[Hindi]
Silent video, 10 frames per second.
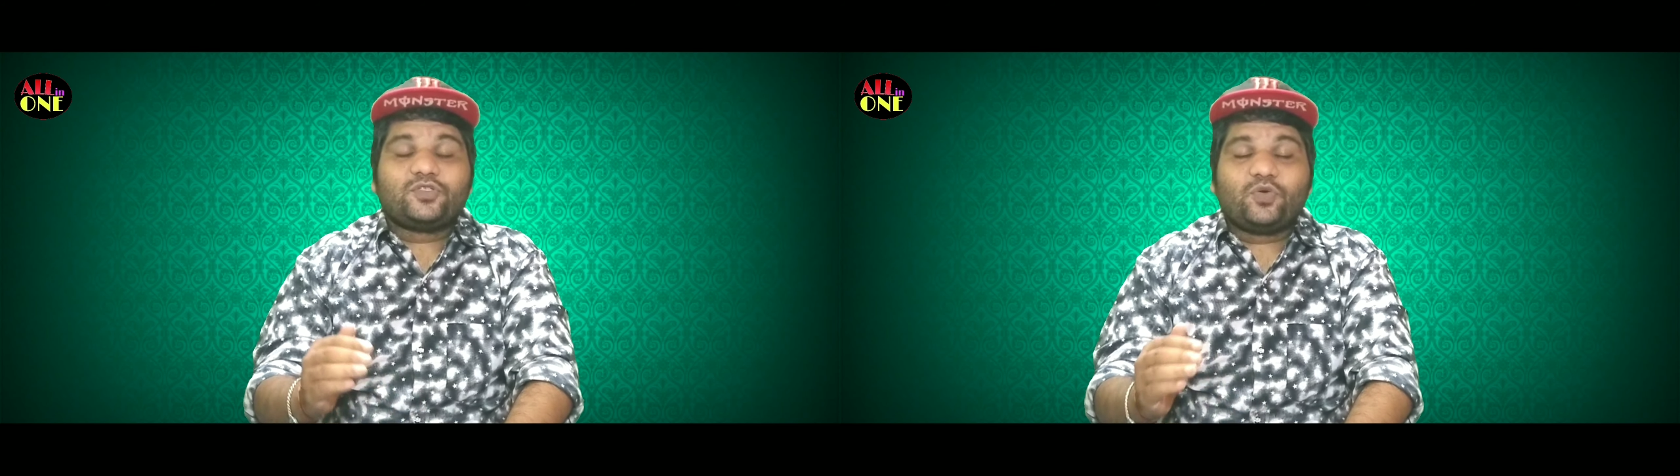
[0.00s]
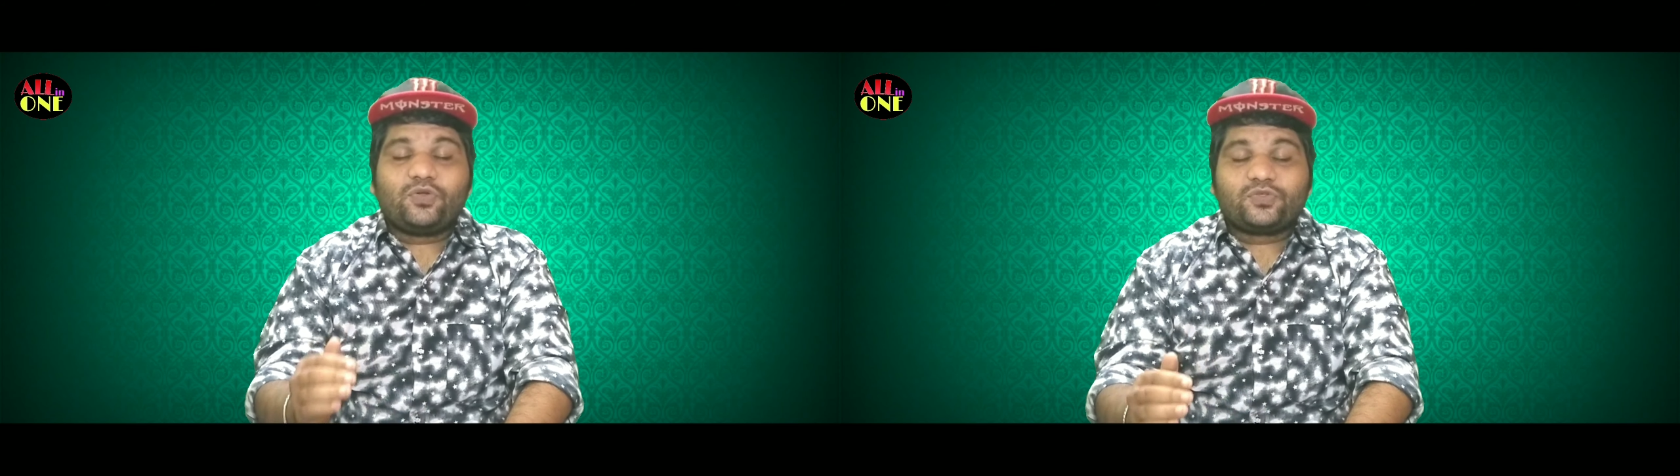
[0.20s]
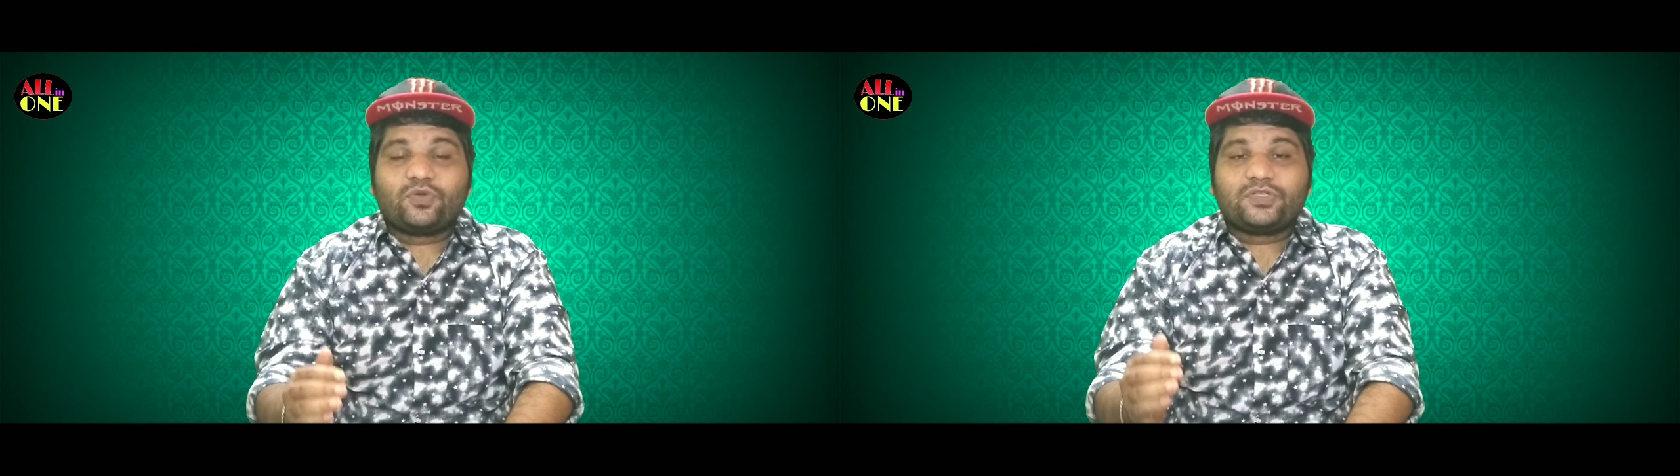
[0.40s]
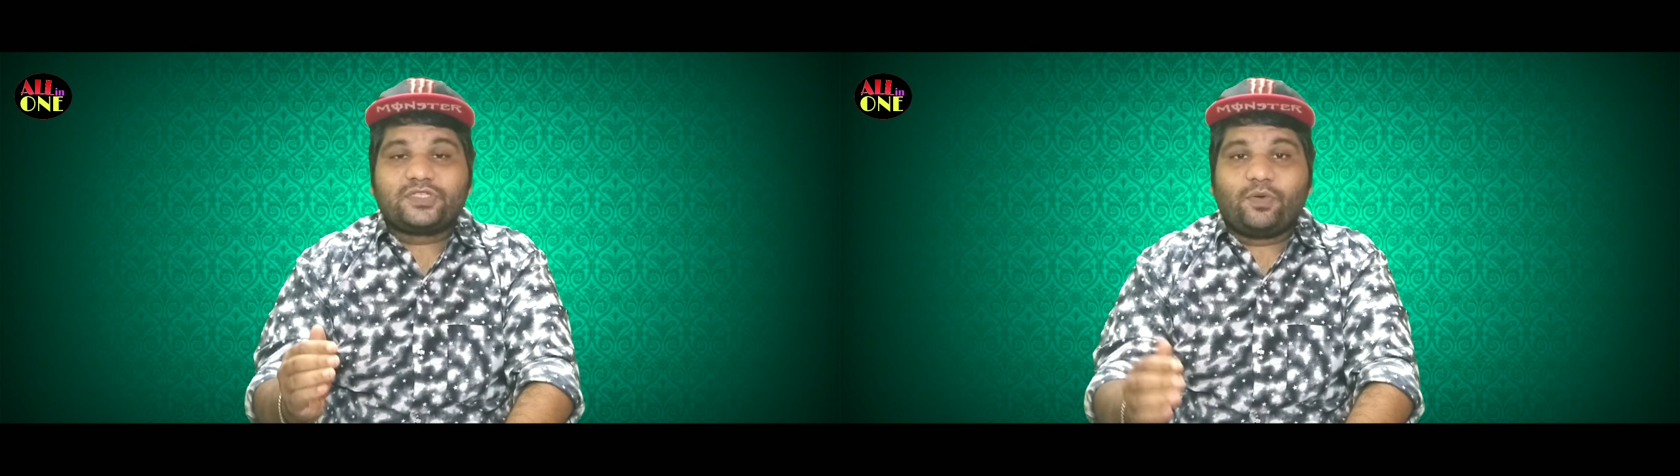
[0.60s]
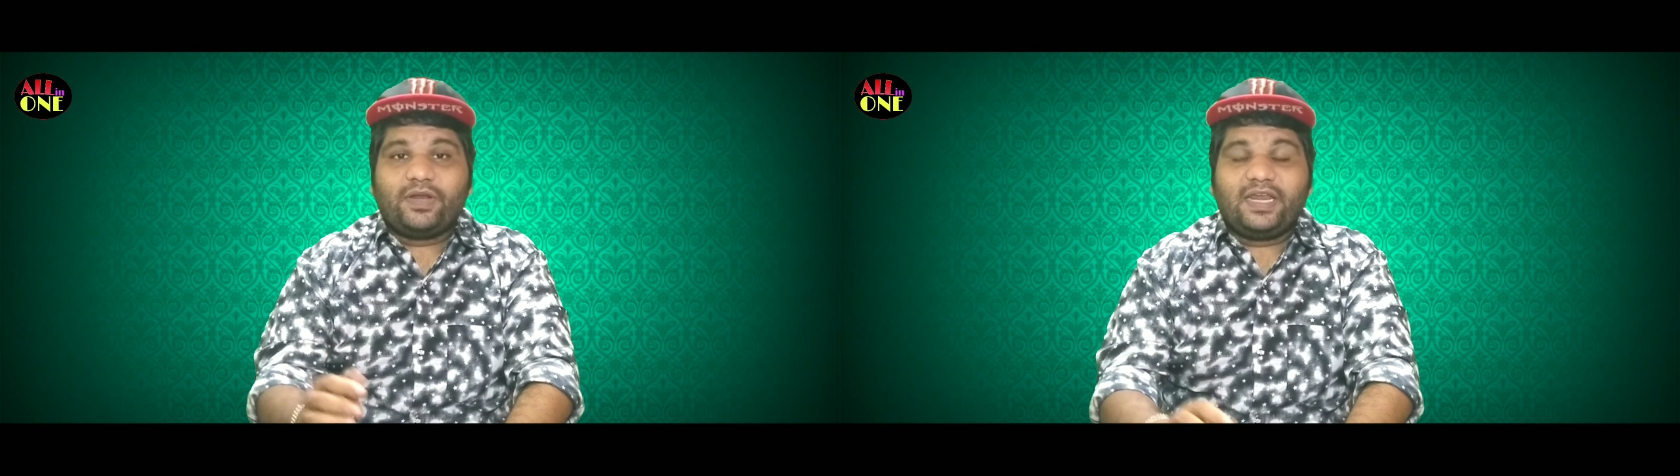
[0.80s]
जोर शोर
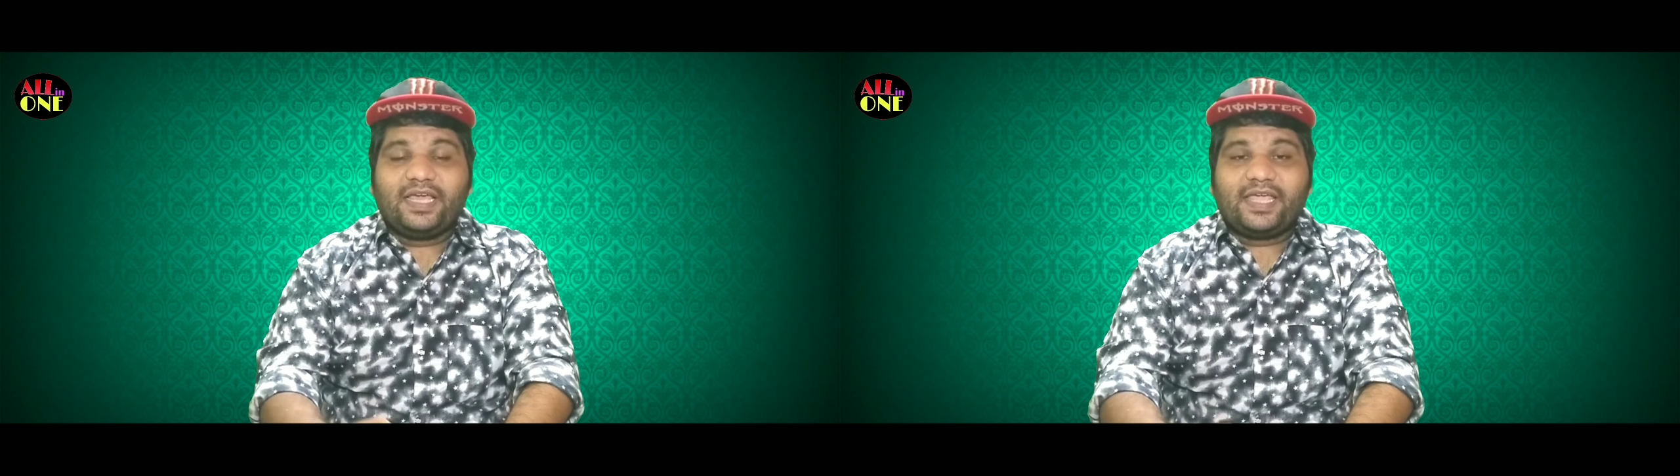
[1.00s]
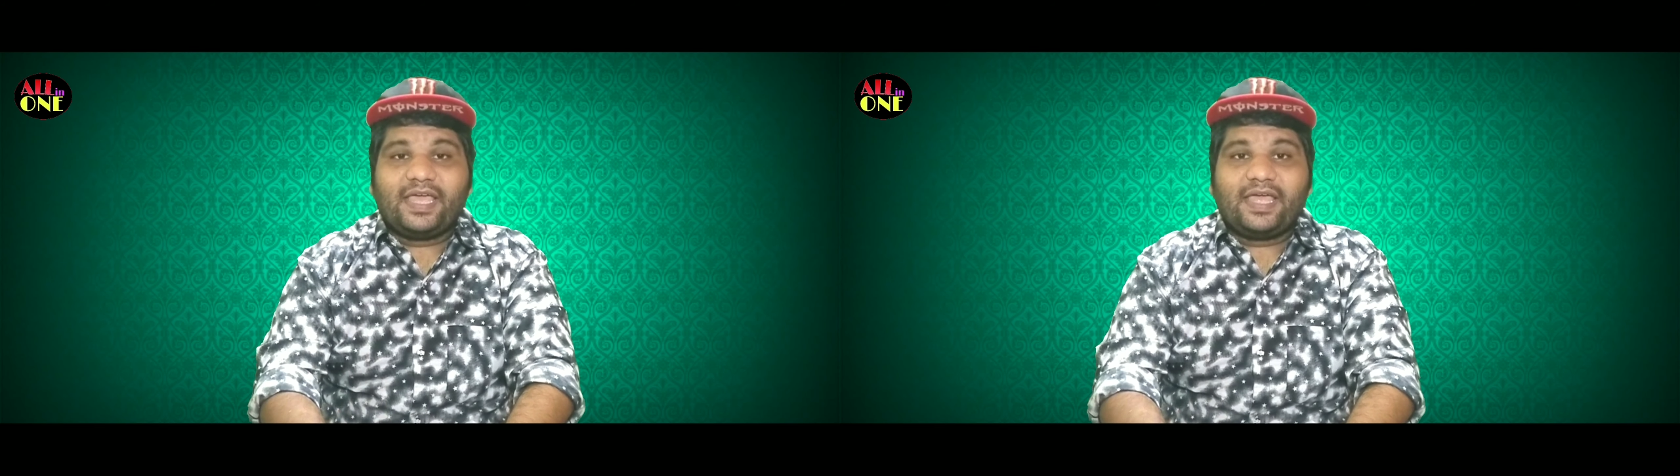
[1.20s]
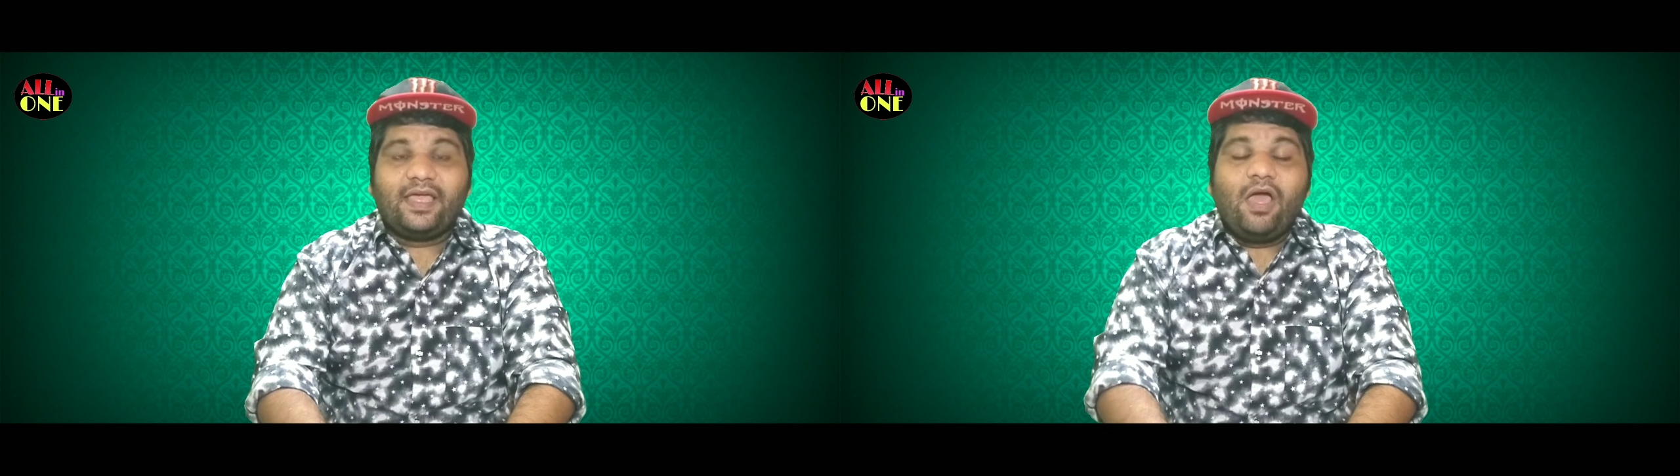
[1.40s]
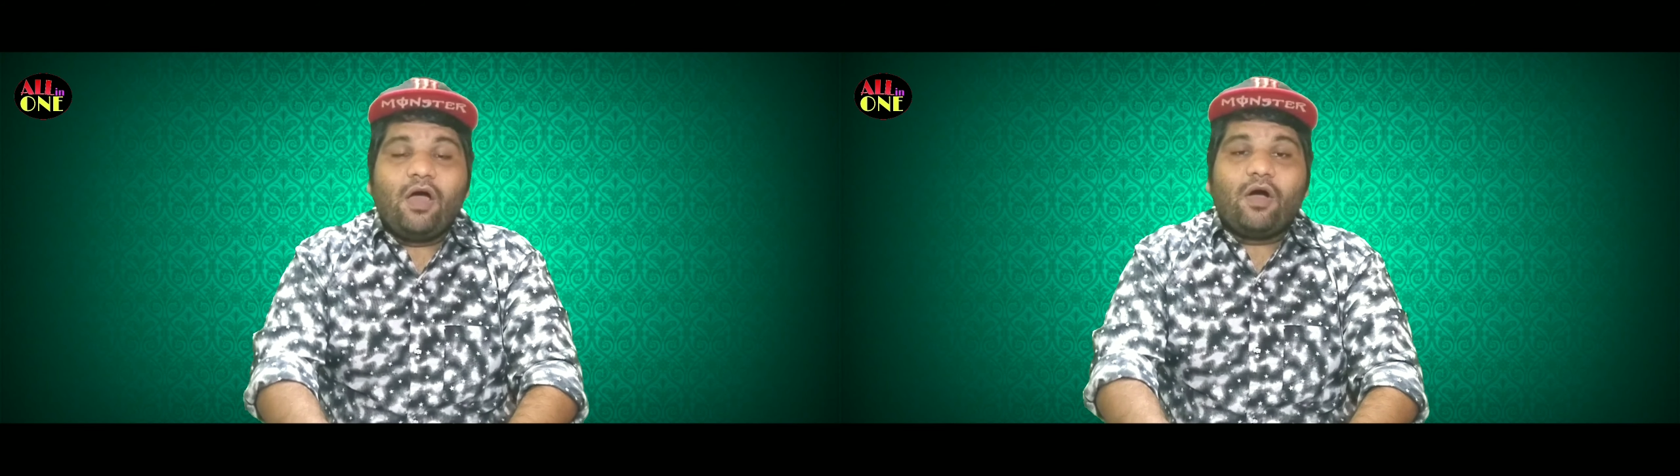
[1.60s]
से होने लगी है